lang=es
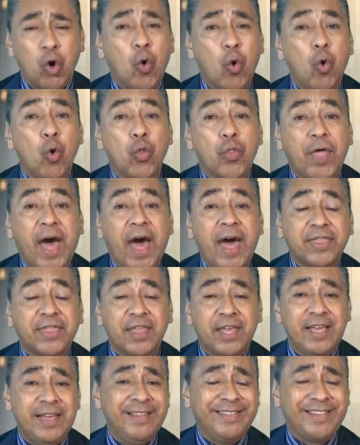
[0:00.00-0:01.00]
Judá
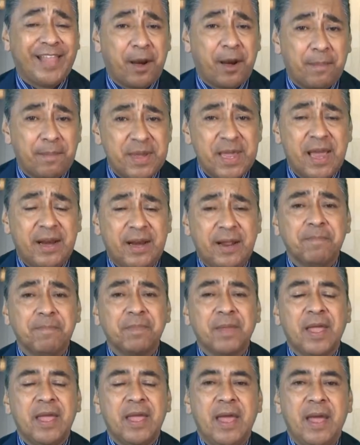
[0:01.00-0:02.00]
interviene
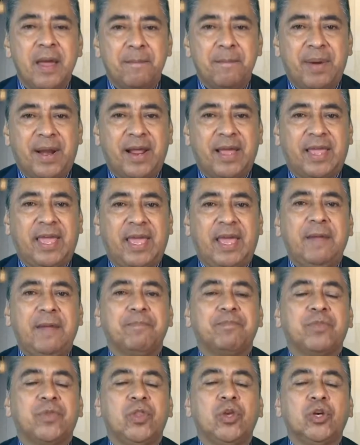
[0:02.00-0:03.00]
para que
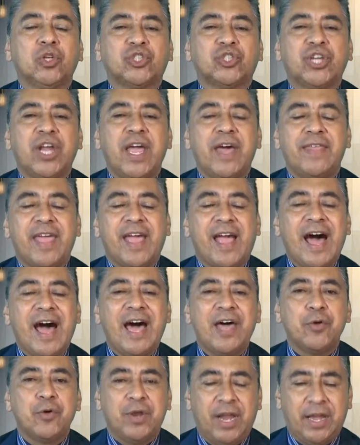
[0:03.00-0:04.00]
no sea
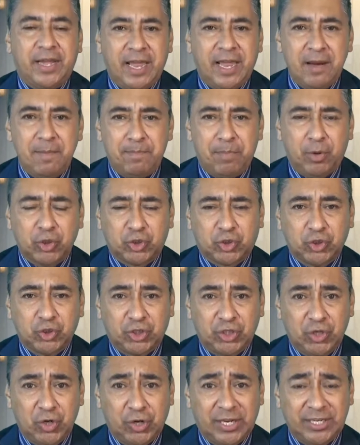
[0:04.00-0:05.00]
dejado en aquel pozo,
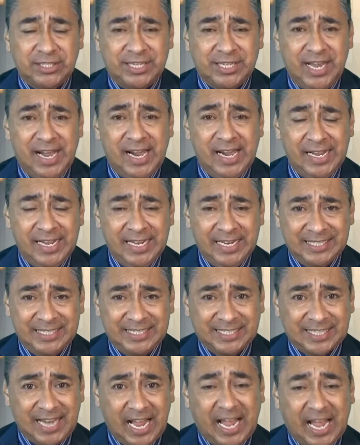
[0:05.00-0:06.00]
sino que sea
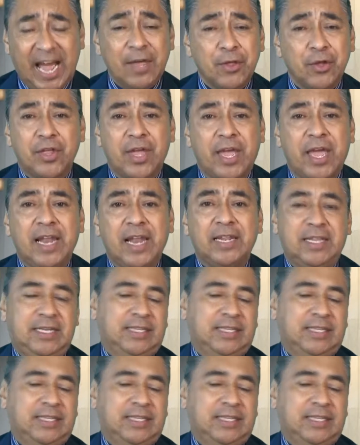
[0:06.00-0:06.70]
sacado de él.